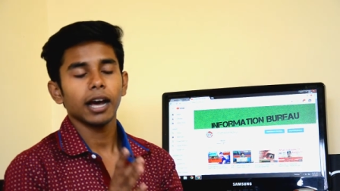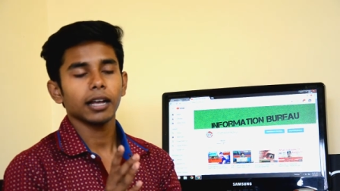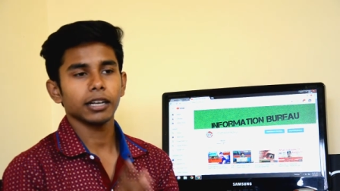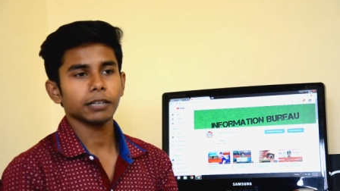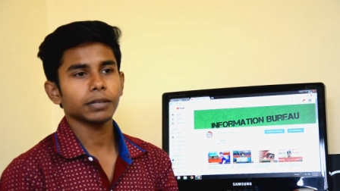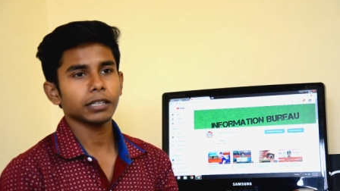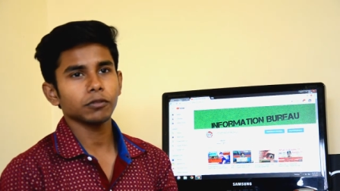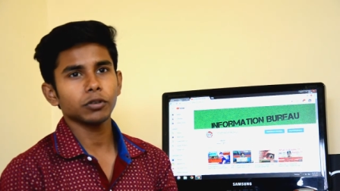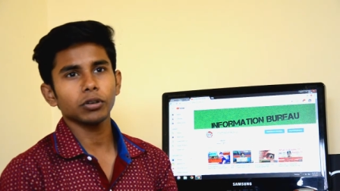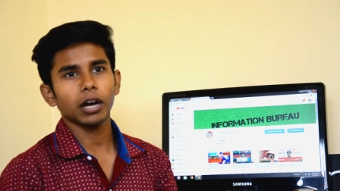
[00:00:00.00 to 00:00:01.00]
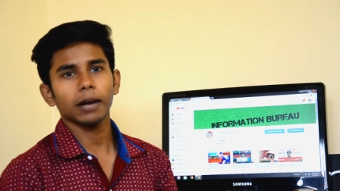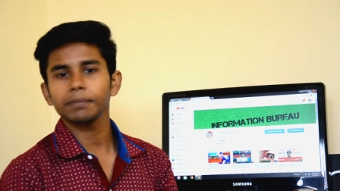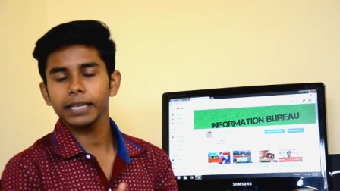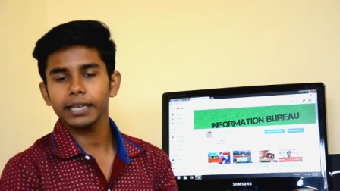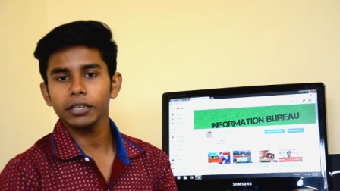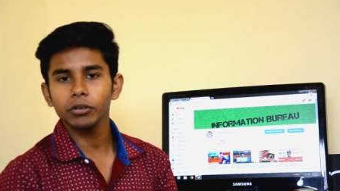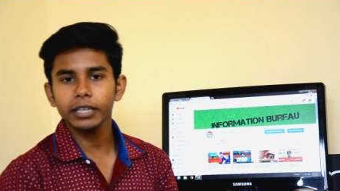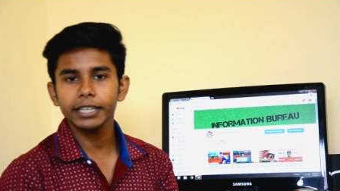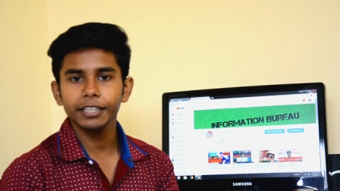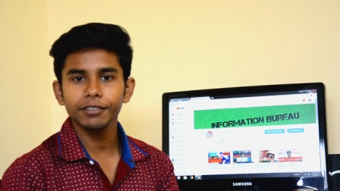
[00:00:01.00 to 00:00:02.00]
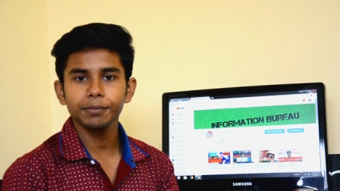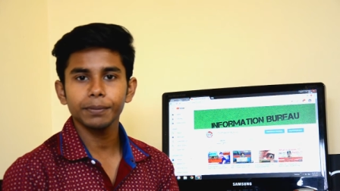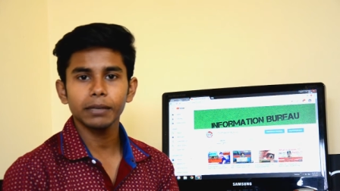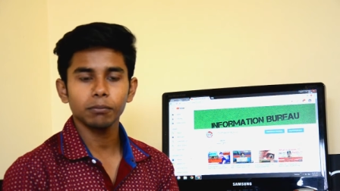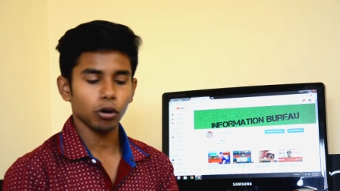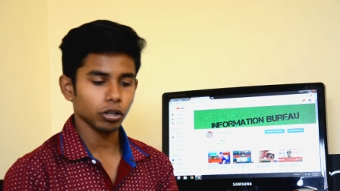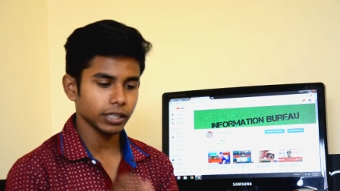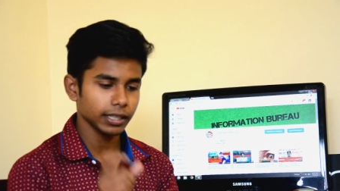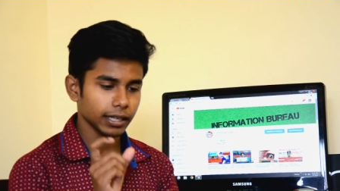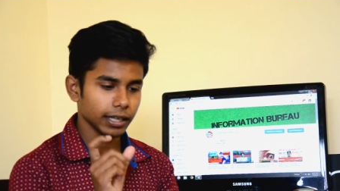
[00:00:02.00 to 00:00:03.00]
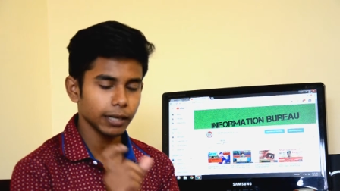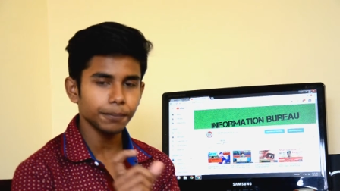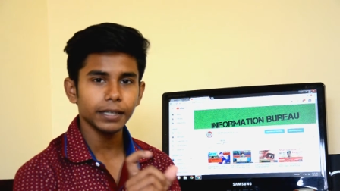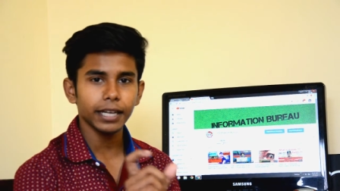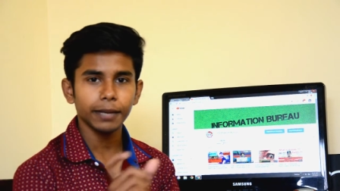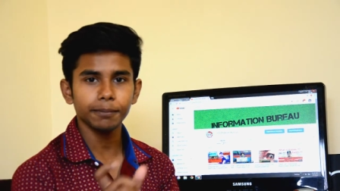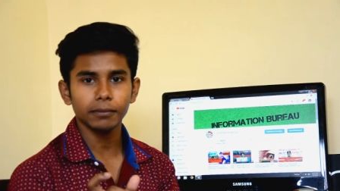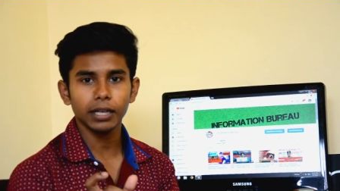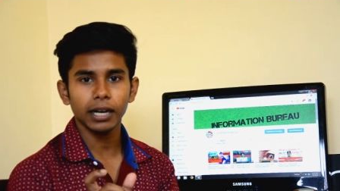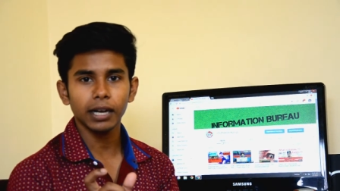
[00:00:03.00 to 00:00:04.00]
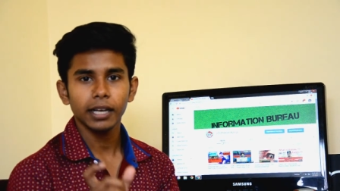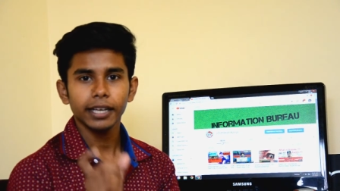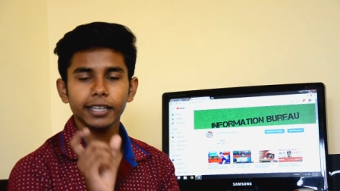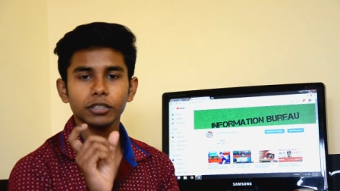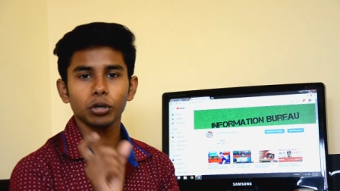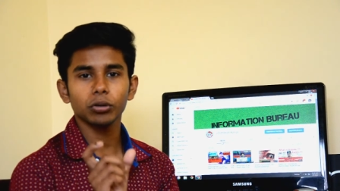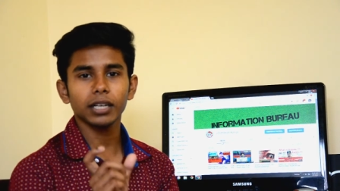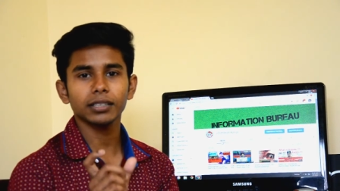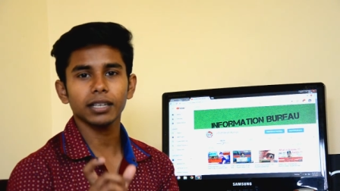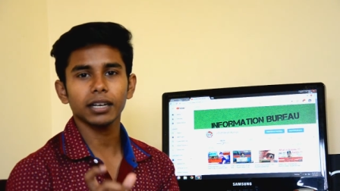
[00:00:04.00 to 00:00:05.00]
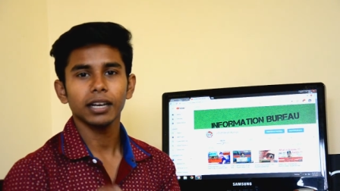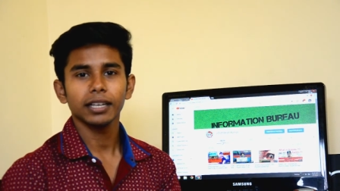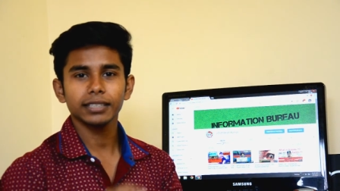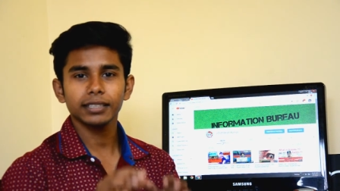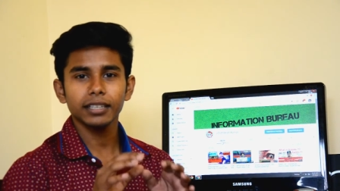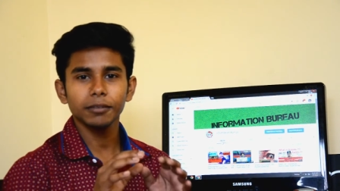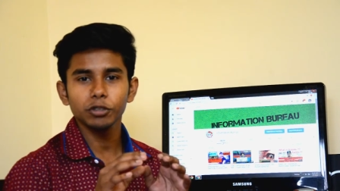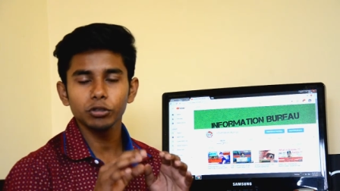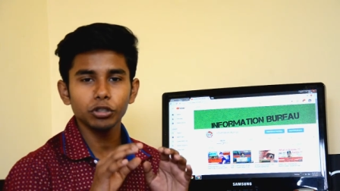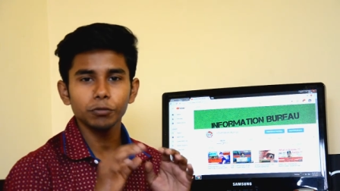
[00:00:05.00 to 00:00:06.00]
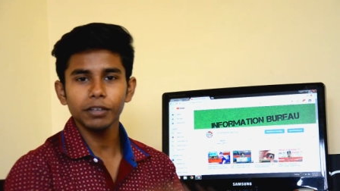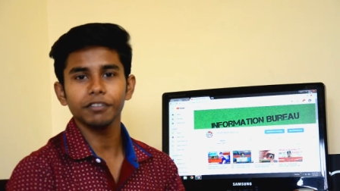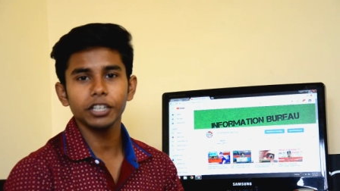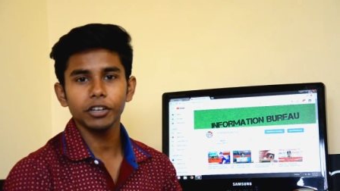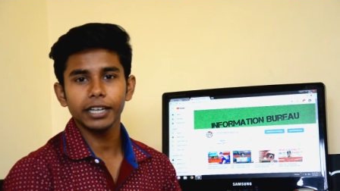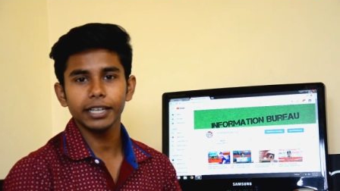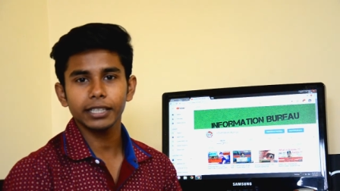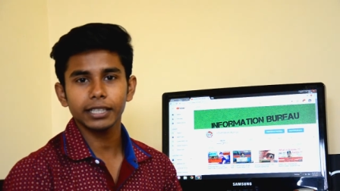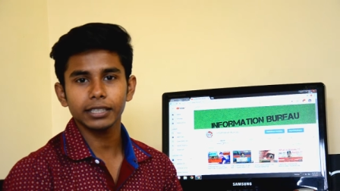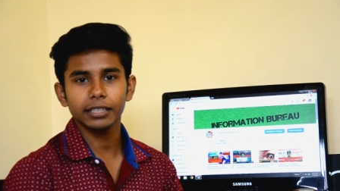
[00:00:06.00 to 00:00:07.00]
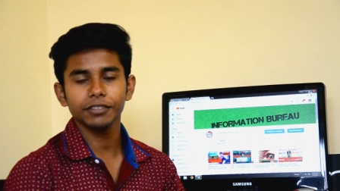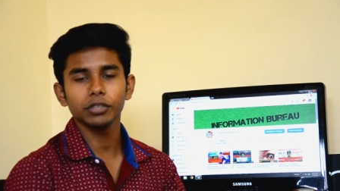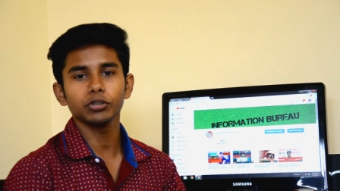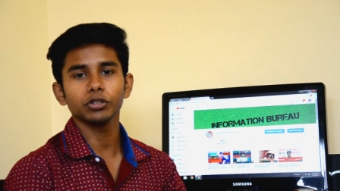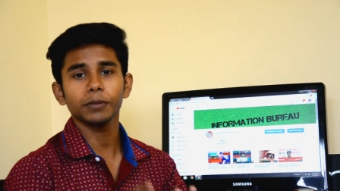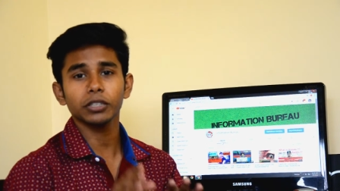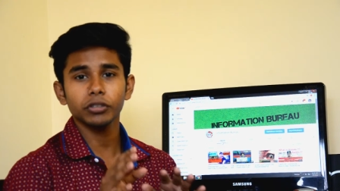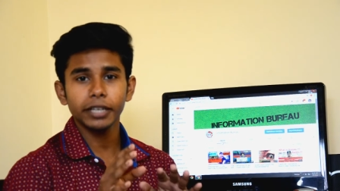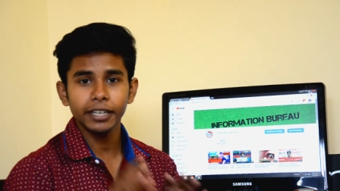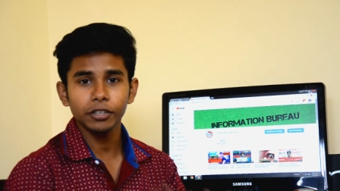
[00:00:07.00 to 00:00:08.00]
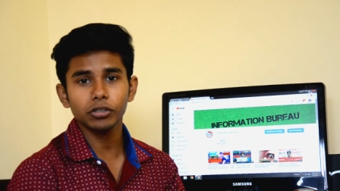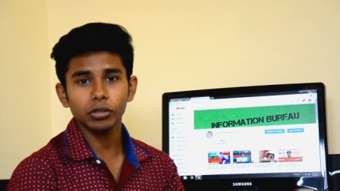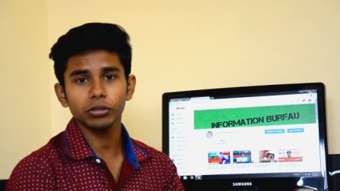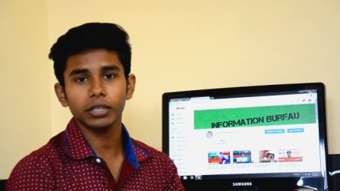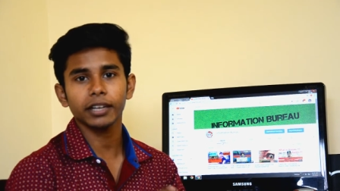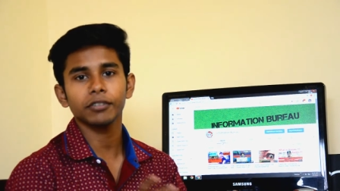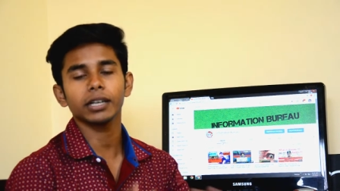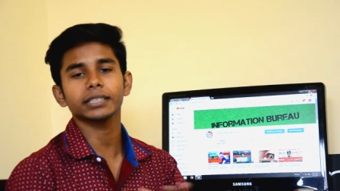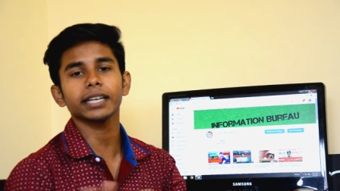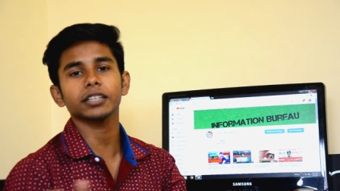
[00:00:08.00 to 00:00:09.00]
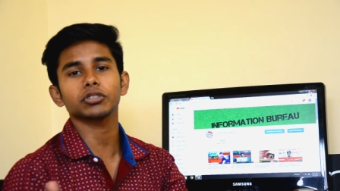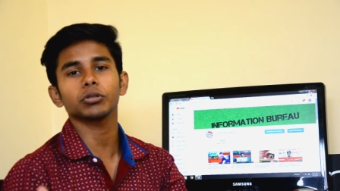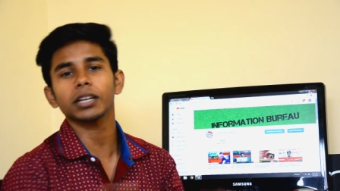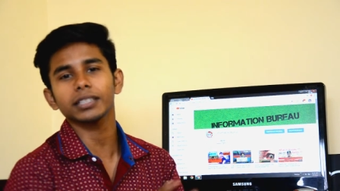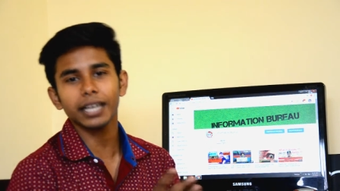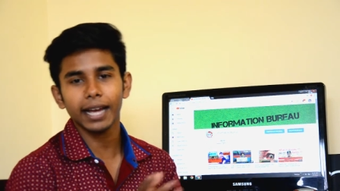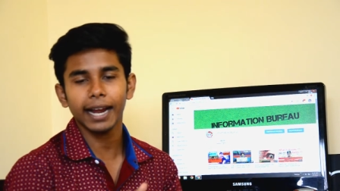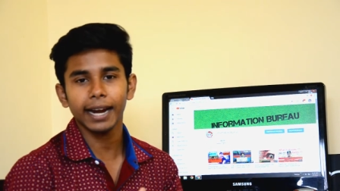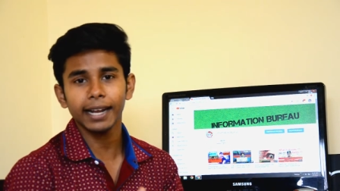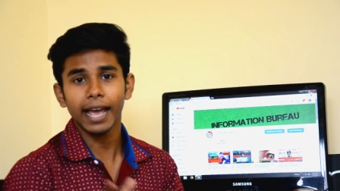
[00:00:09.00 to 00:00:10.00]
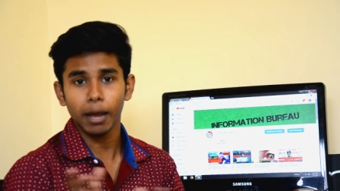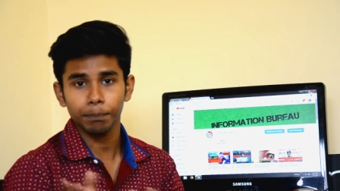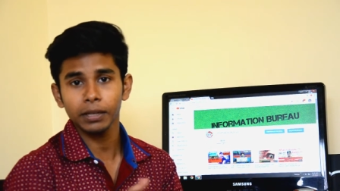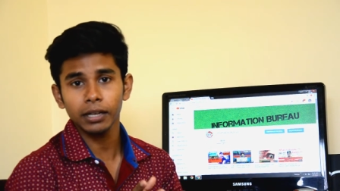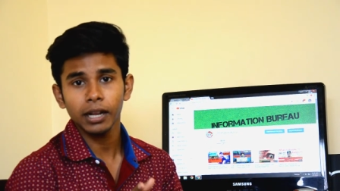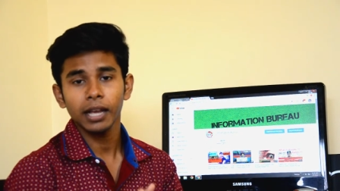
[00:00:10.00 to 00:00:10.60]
लगभग वो आप देखे ही होंगे टीवी पे बहुत ही कम टाइम का एक छोटा सा जैसे हम यूट्यूब में वीडियो एडिट करते हैं यूट्यूब का जो इंट्रो होता है वैसा एक छोटा सा एड एप्पल